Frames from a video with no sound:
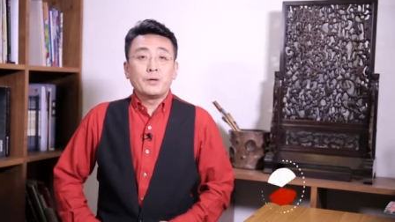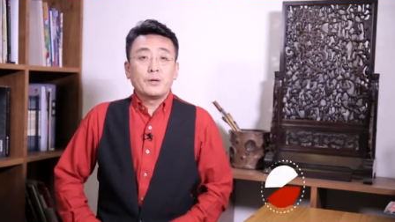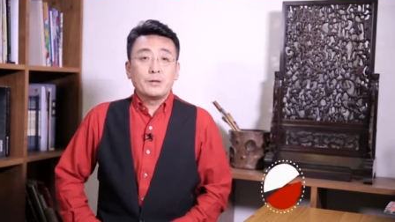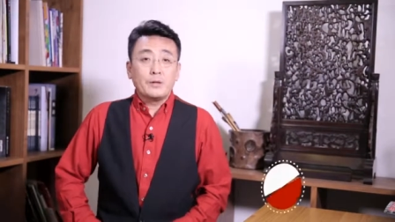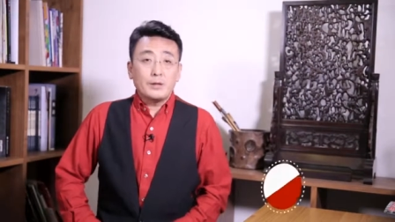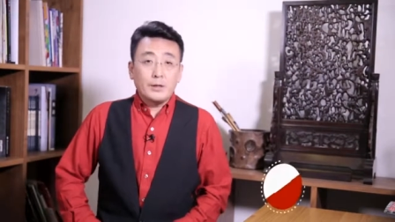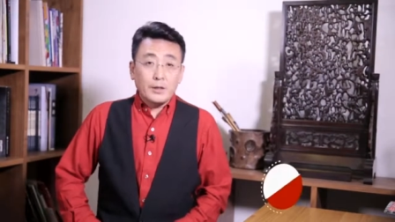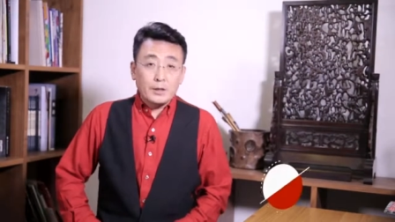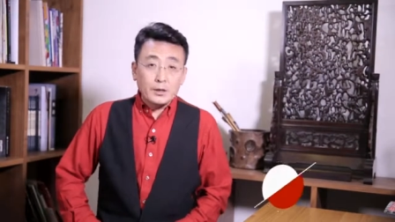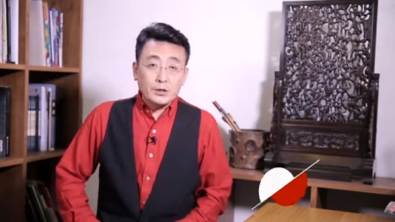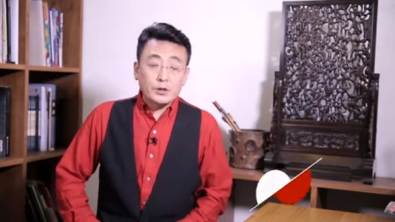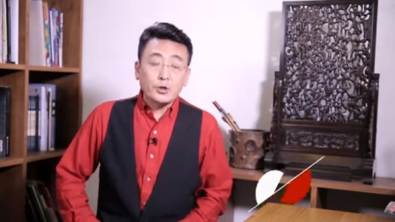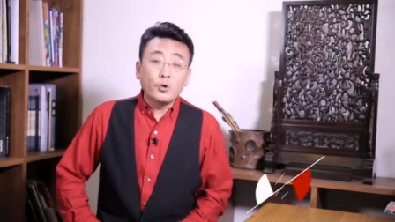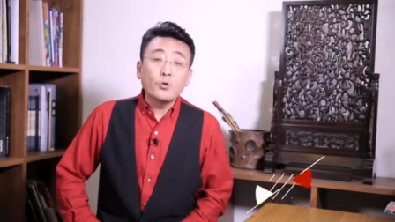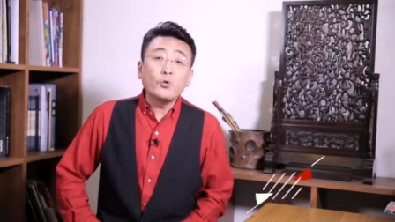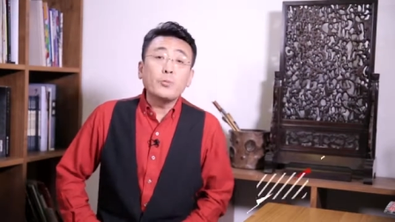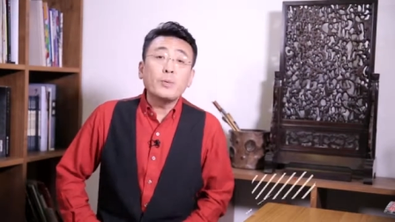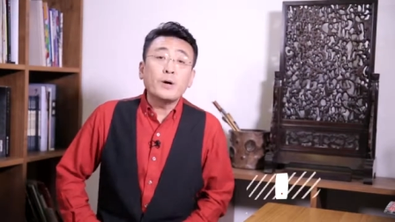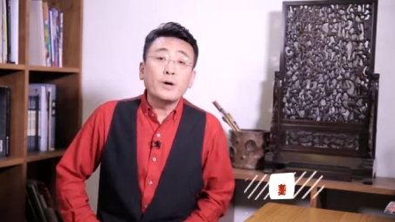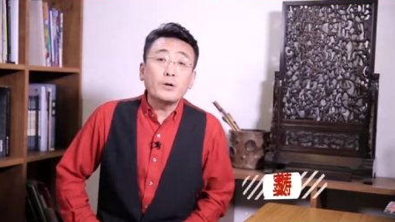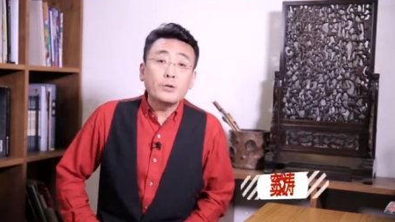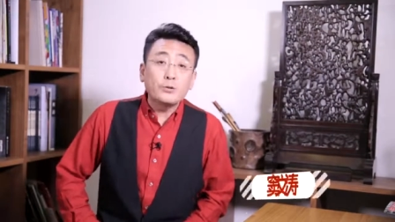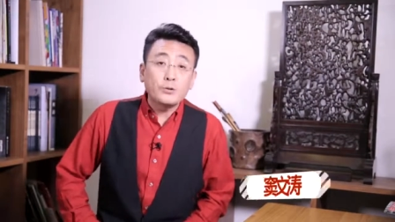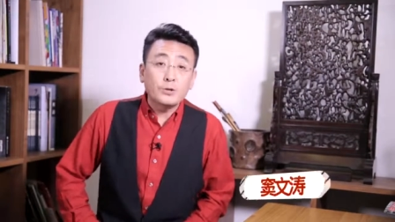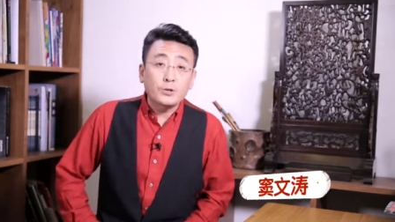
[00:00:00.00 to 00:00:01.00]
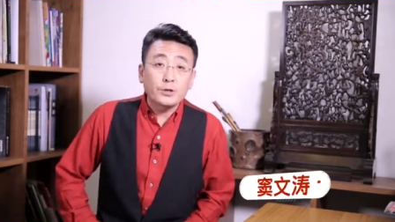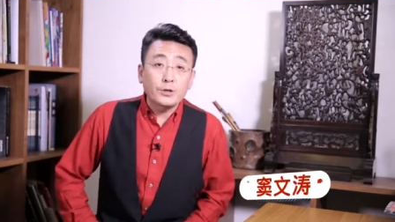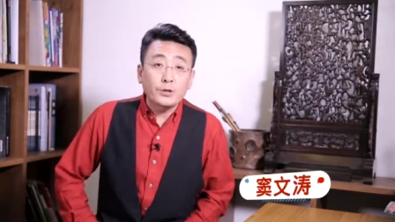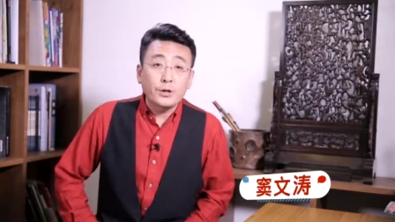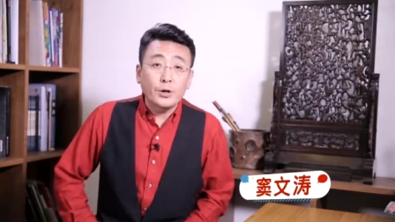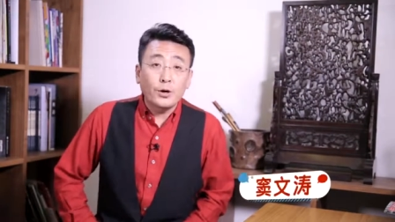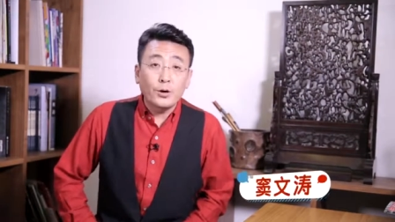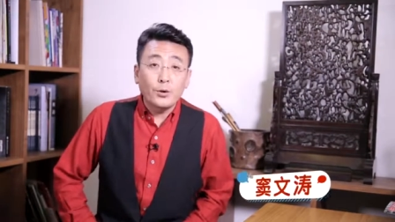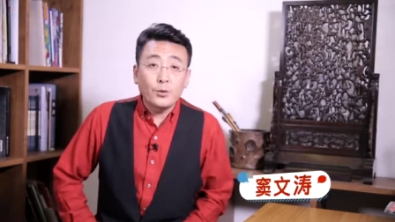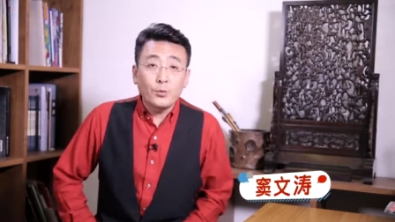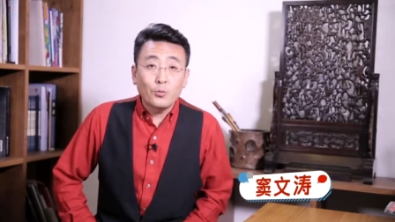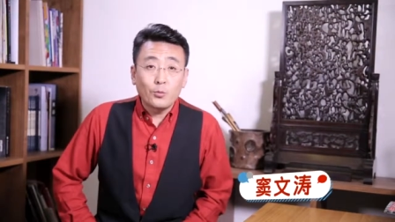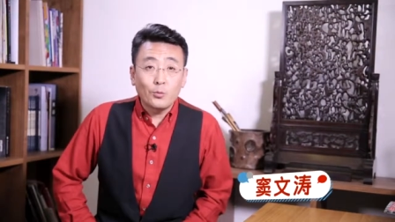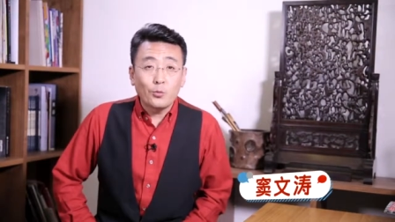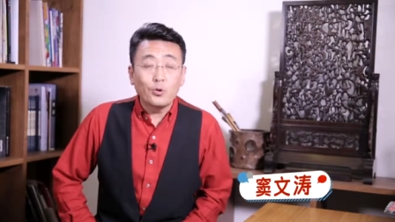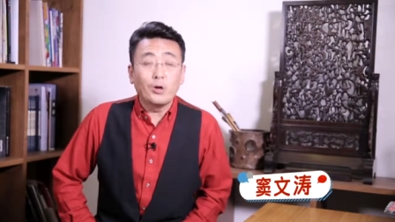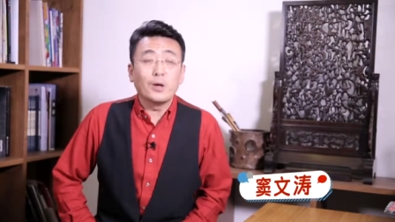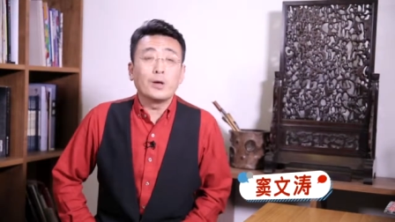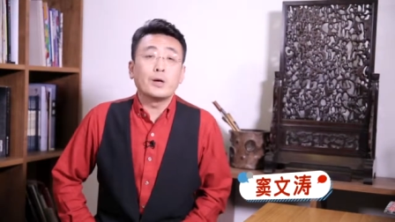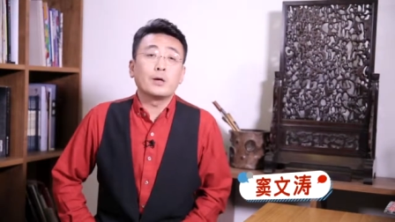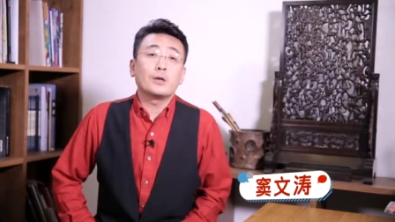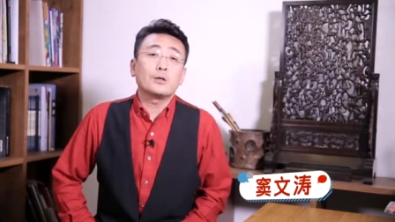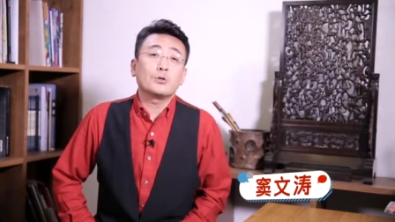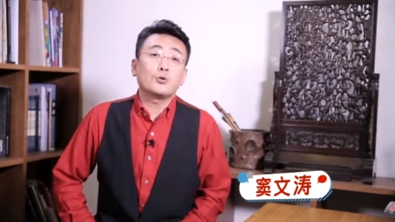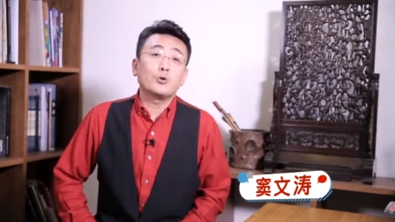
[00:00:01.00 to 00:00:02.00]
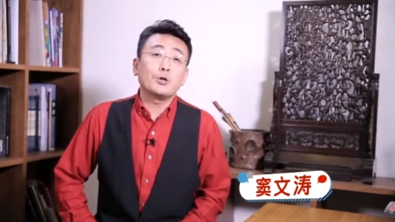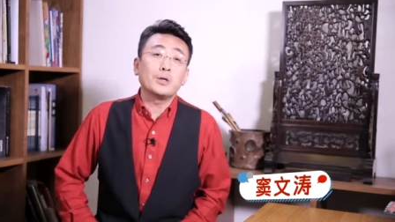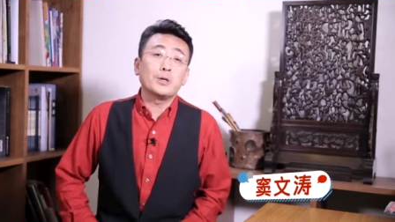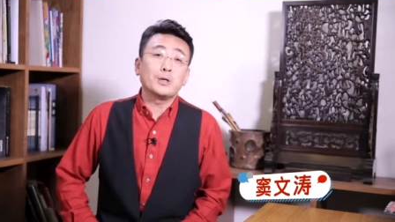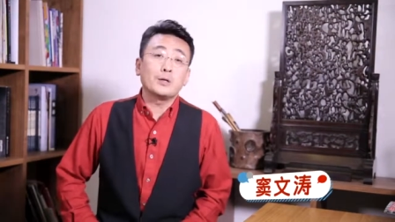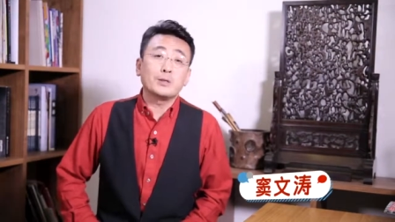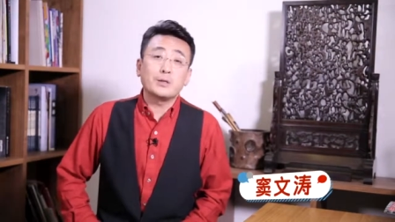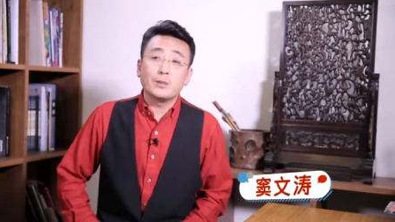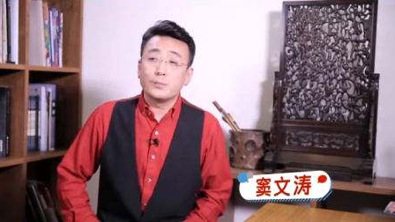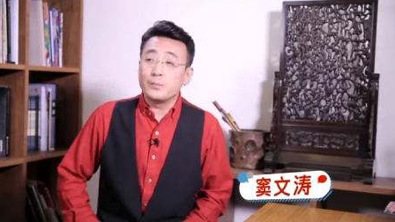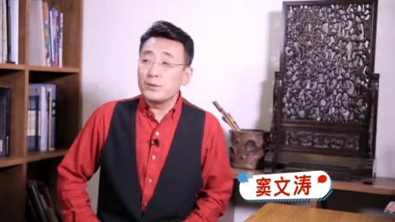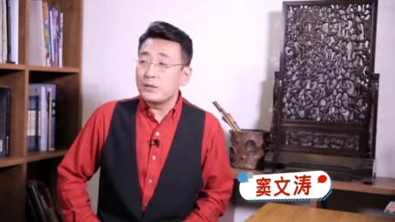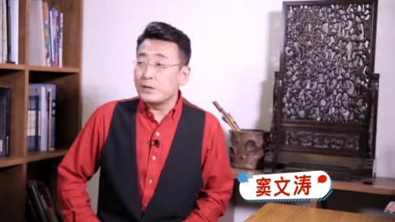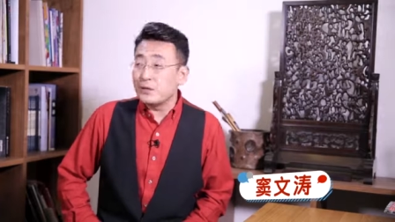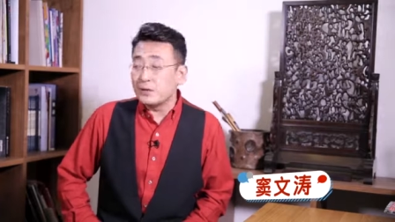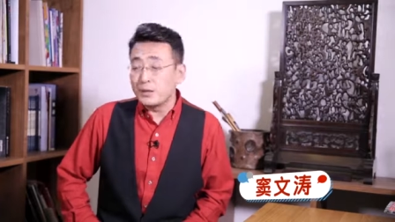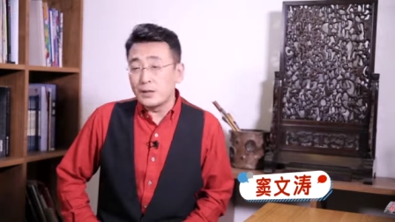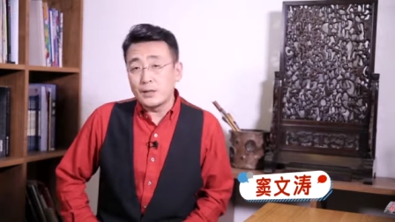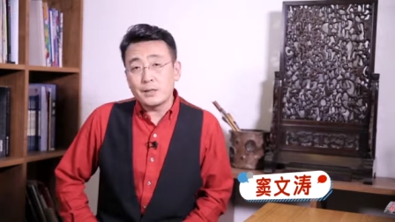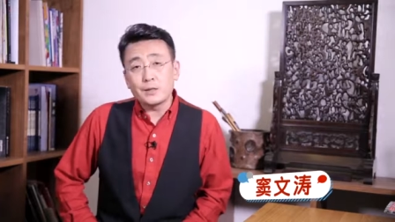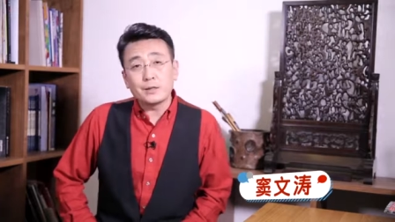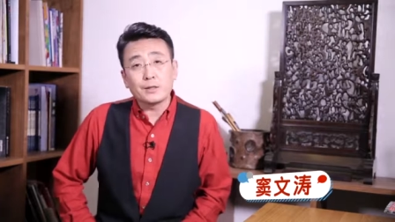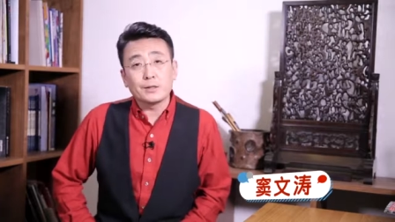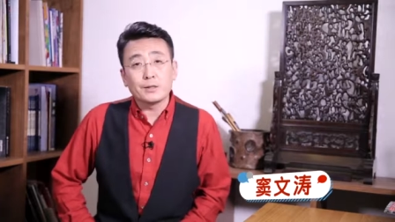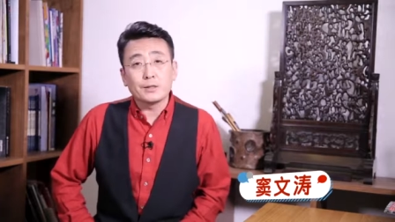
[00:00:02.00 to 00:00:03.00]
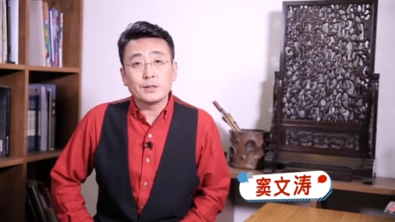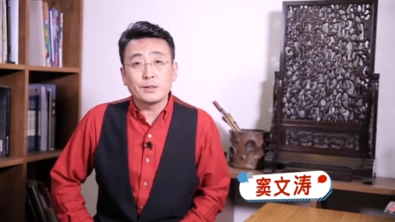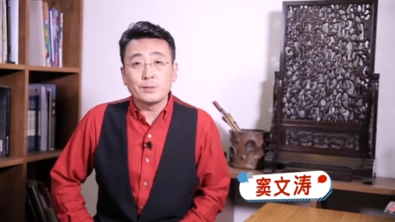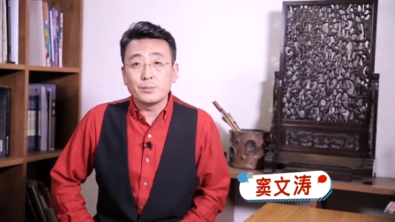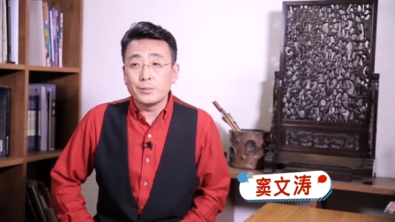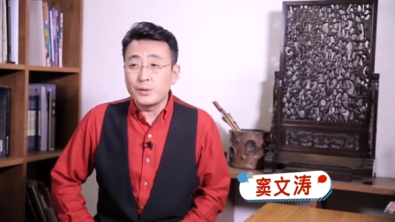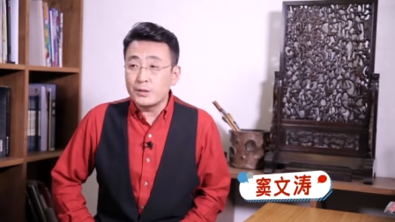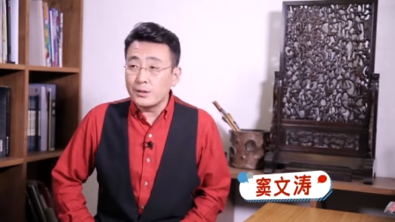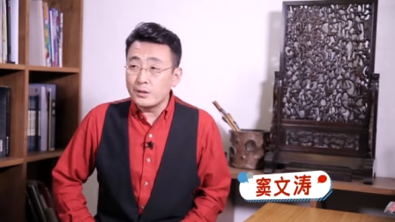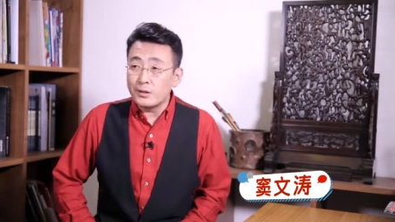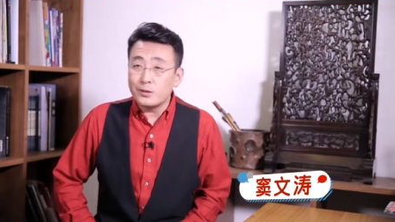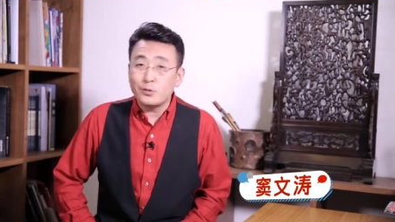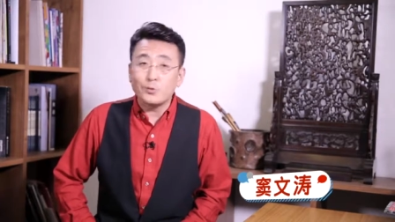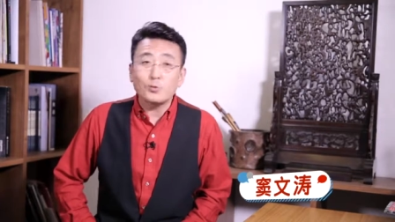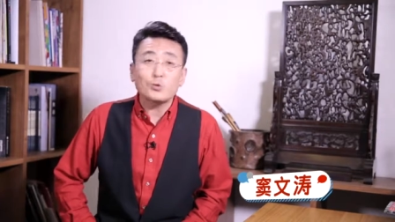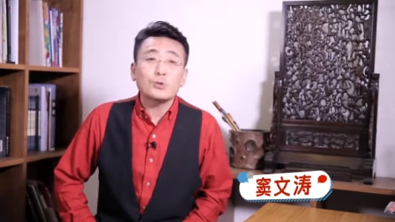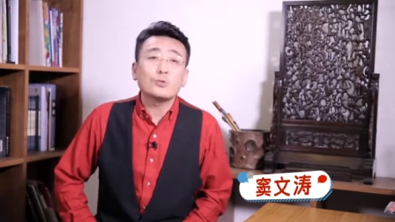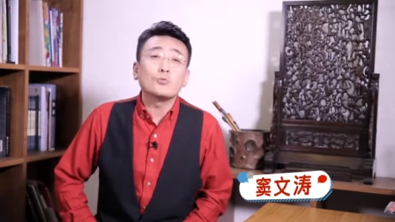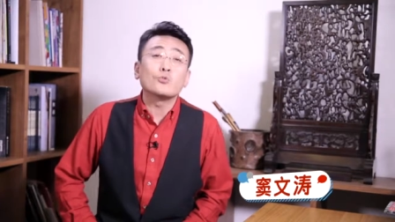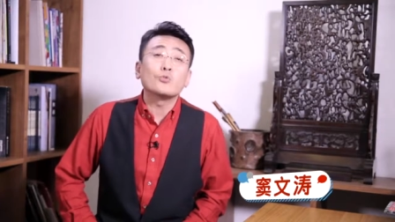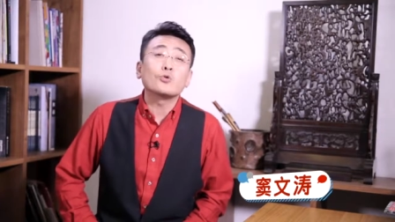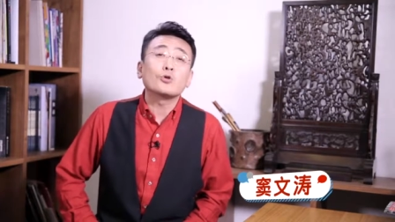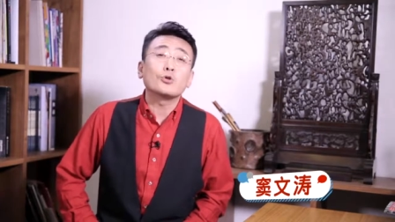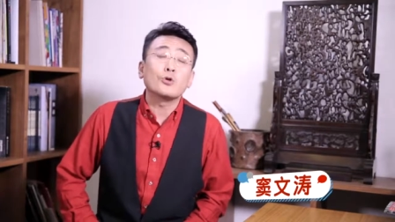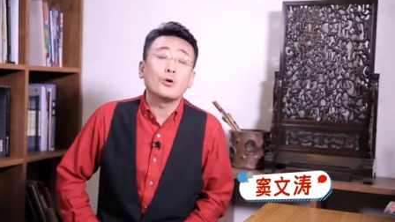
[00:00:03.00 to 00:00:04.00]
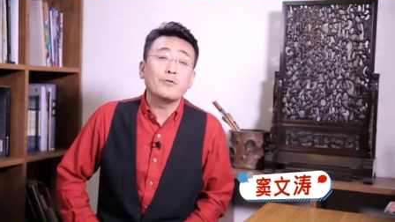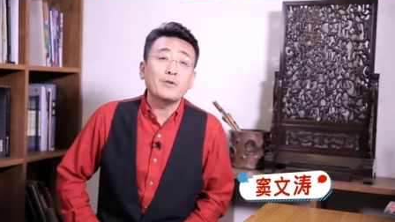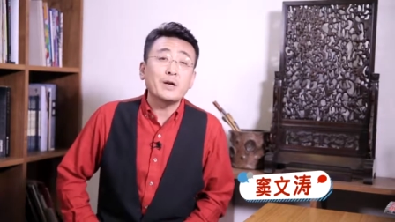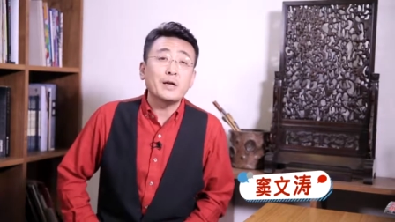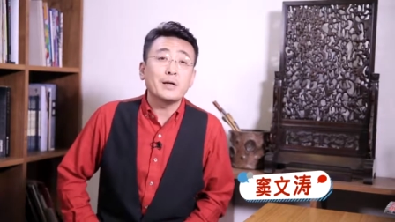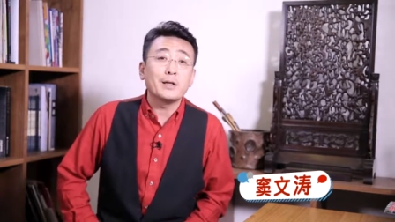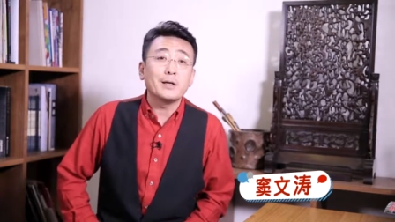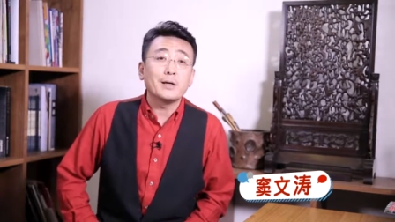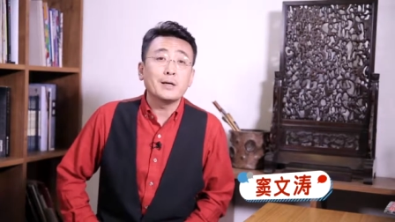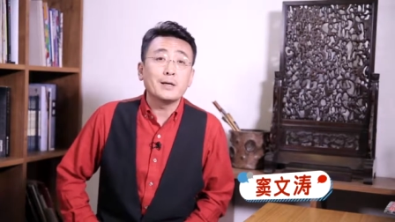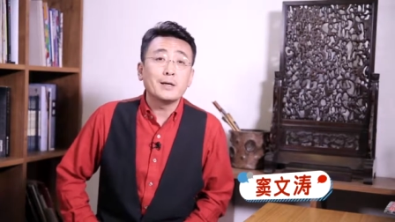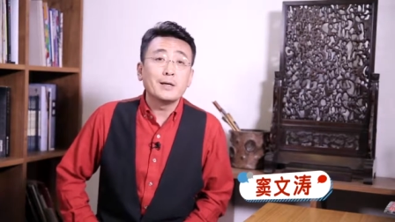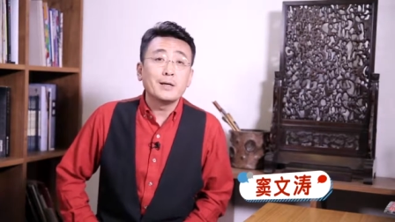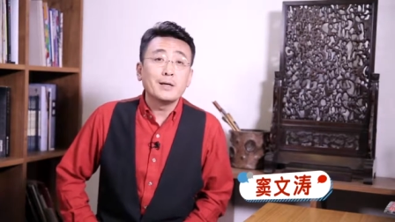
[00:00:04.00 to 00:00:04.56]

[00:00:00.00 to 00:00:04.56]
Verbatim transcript: 当然熟朋友知道，我对什么节日什么的都是无所谓的，